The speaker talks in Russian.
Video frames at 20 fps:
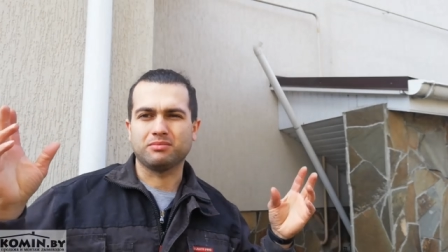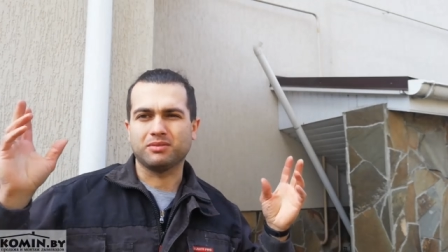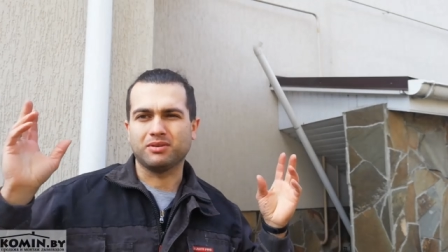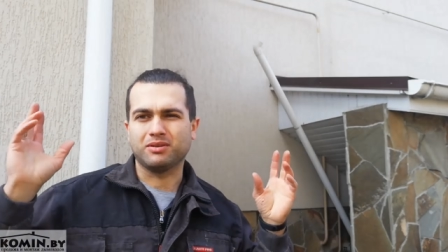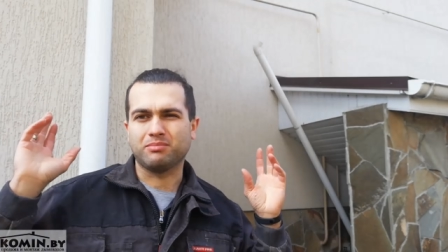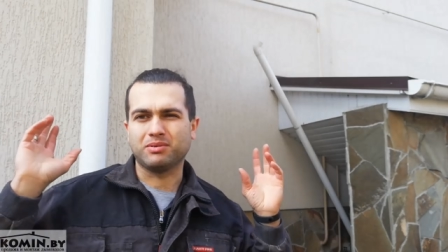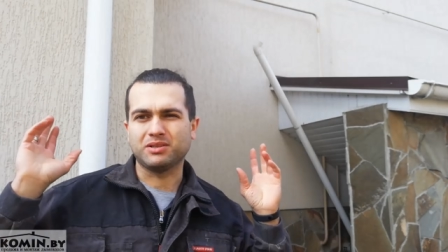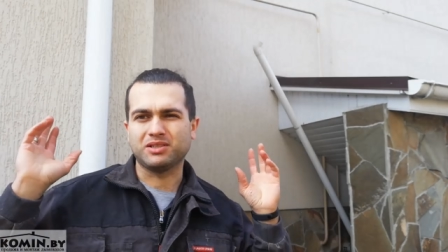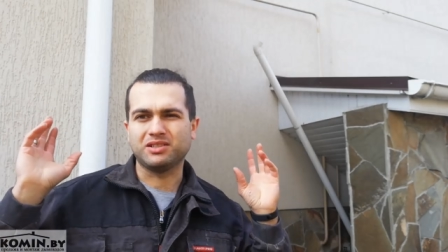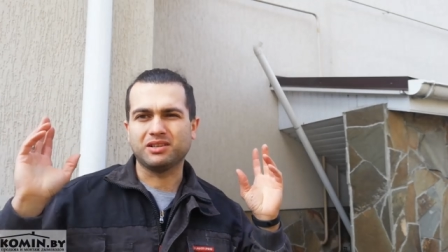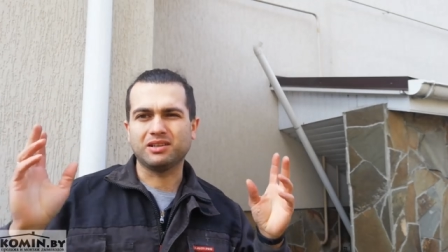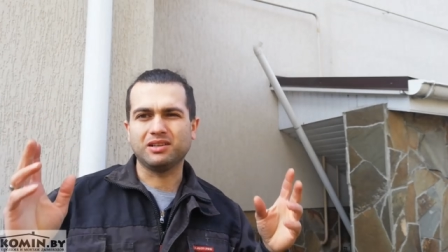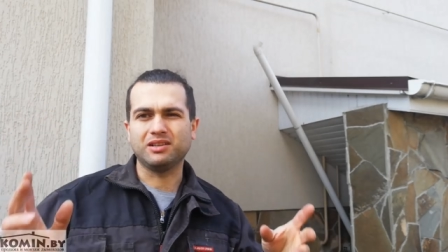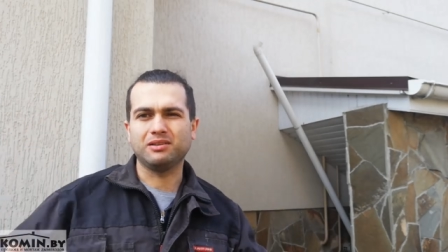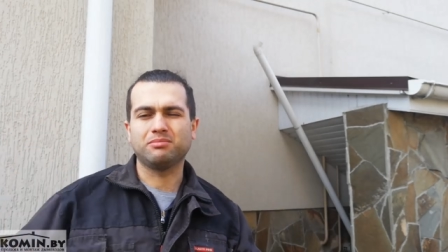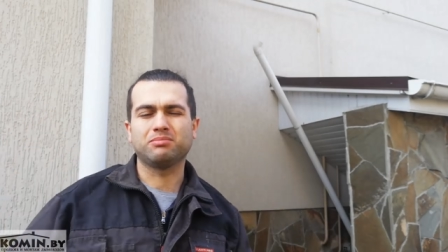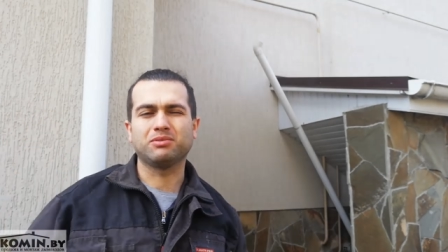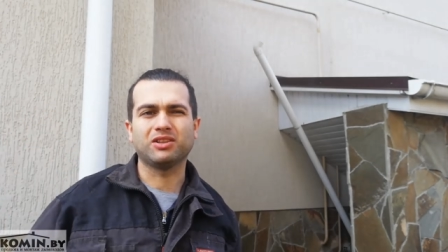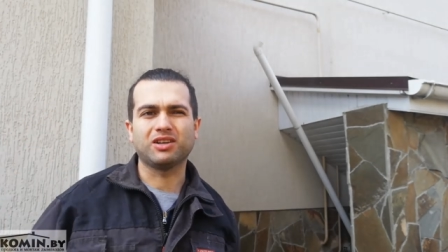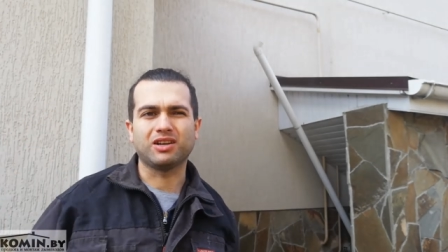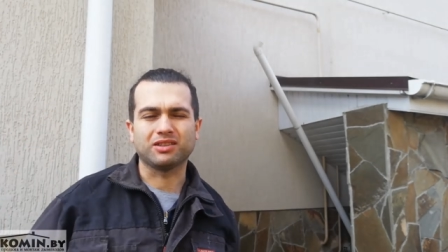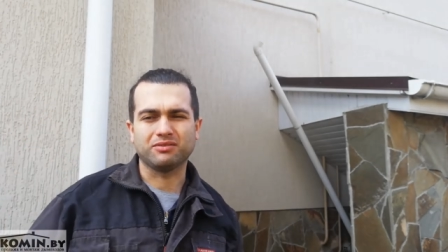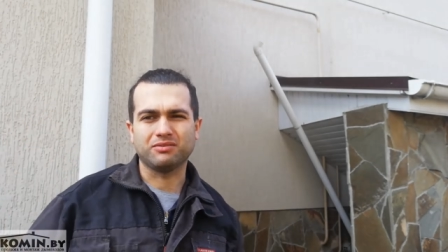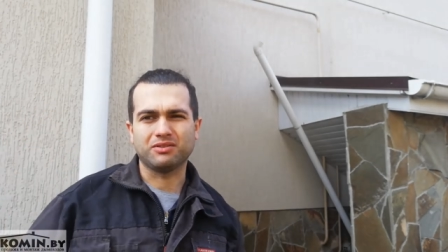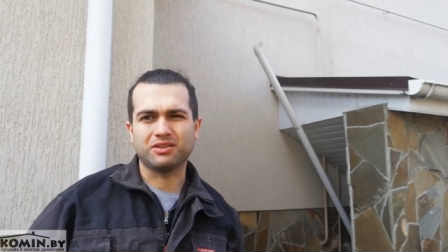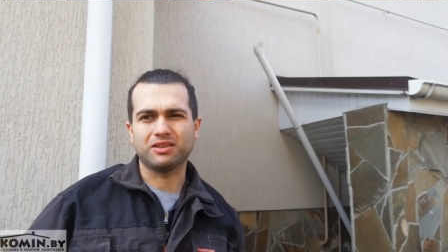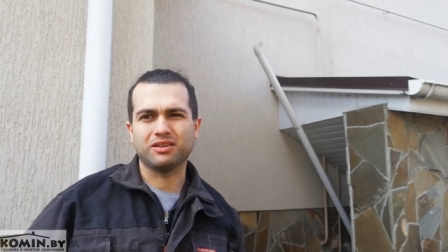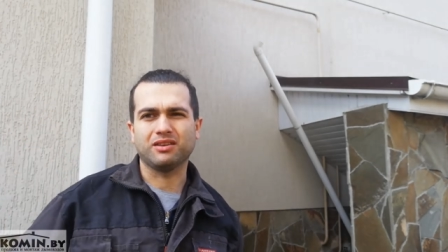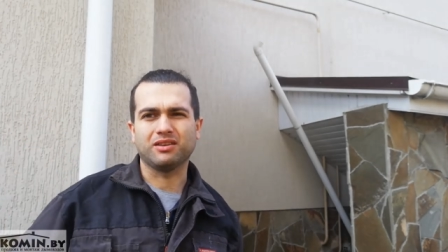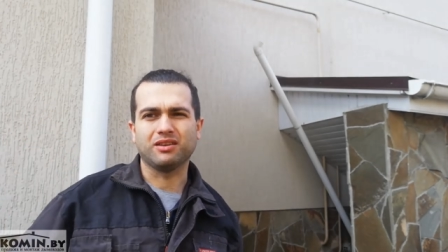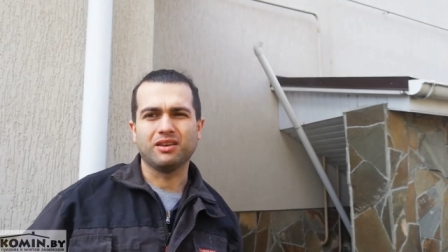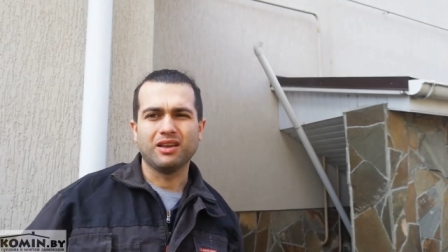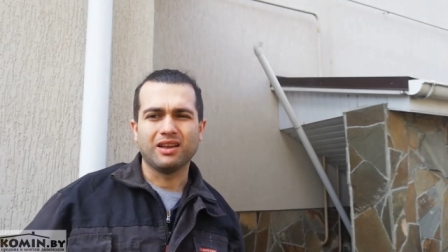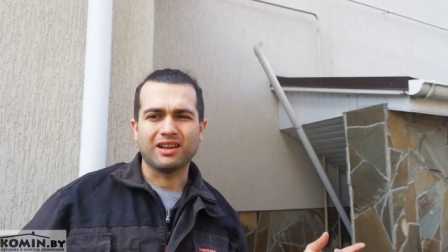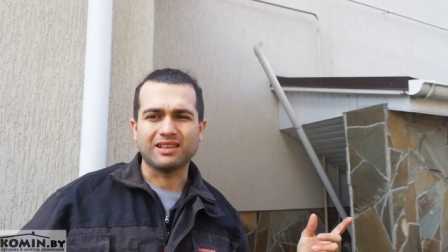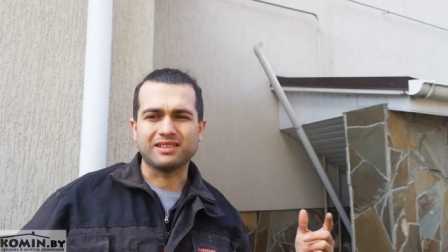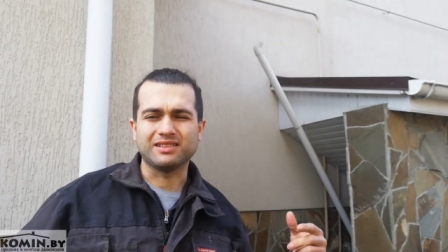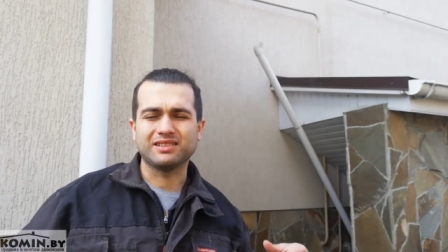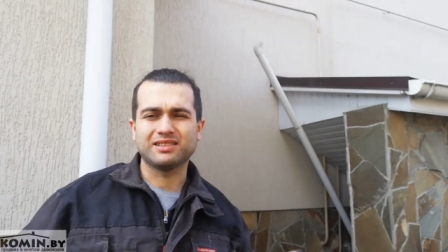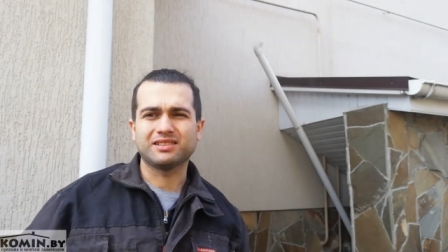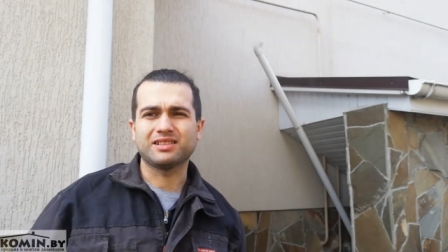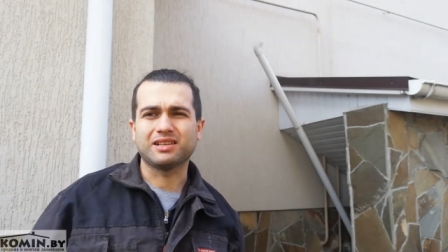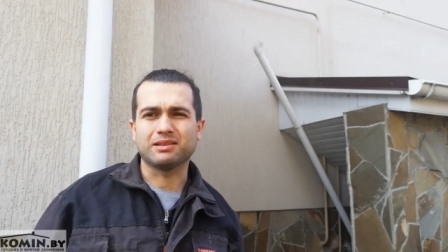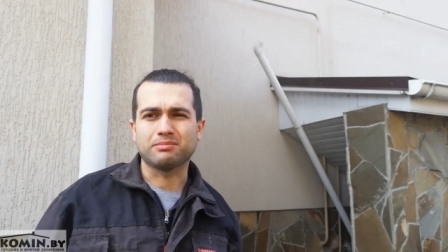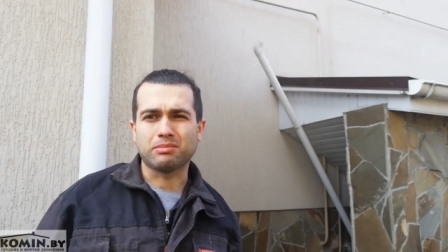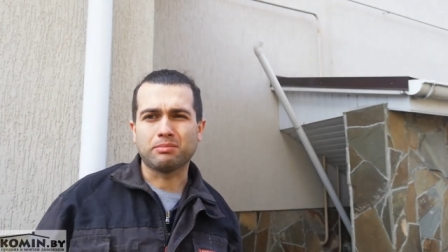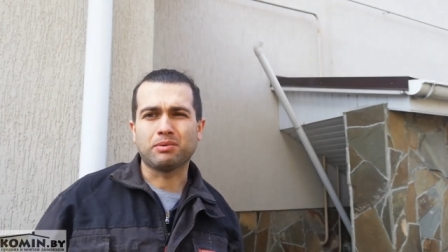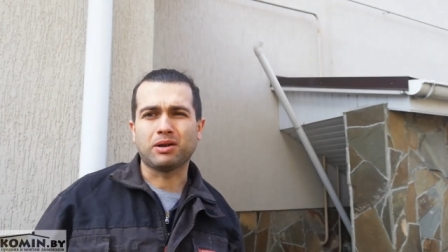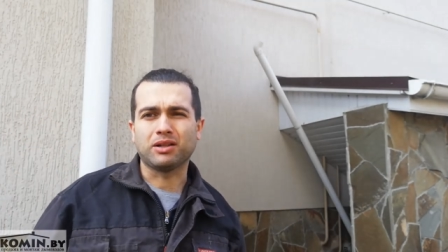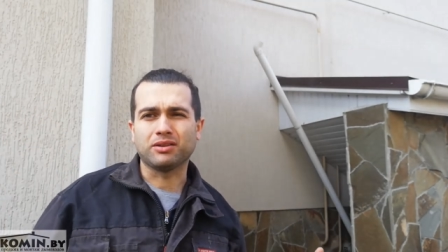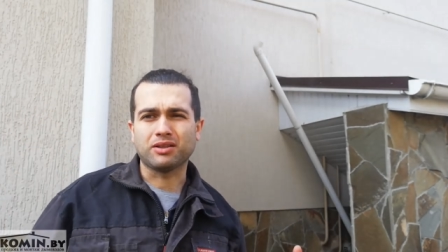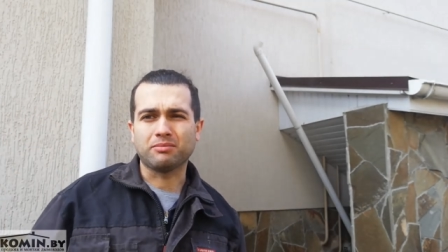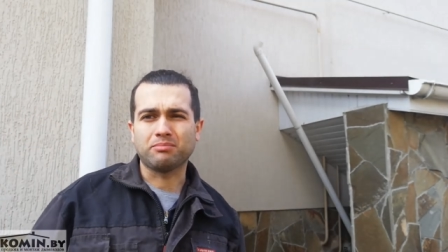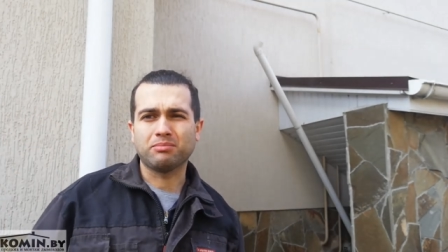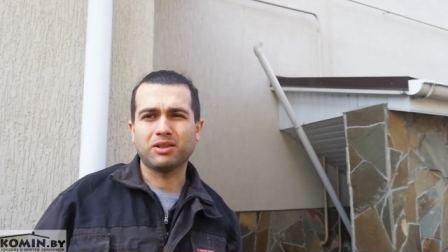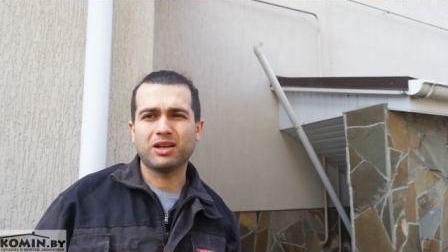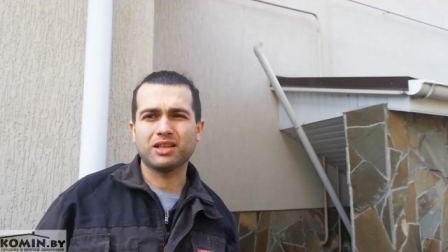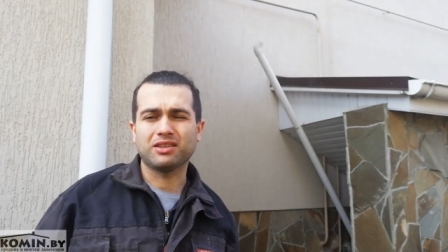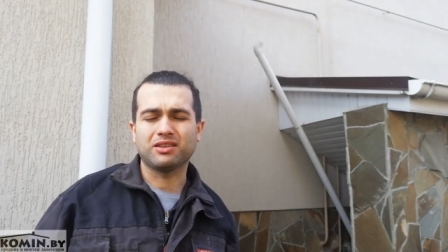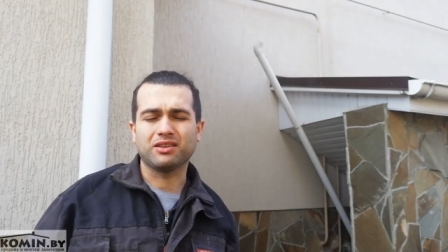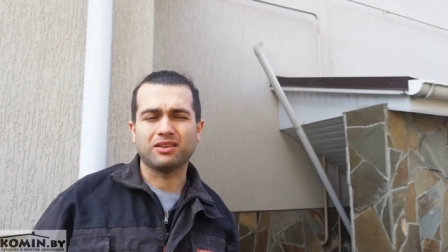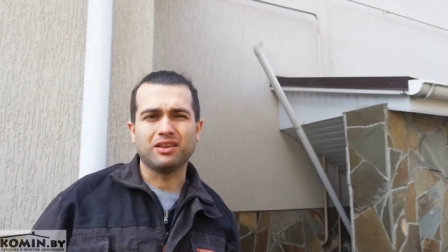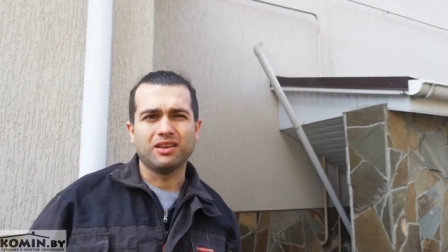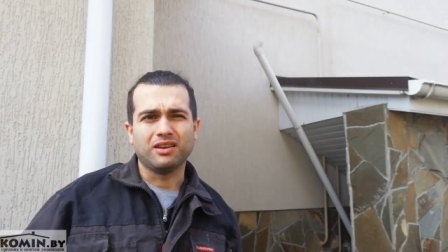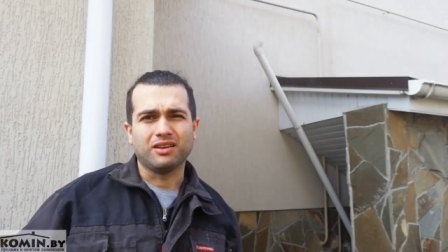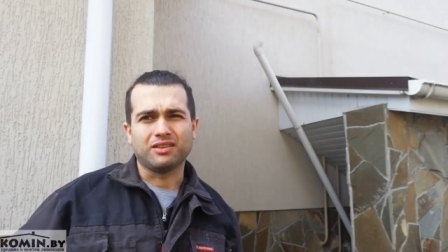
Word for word: Э, потекли платы, вернее, конденсат попал на платы,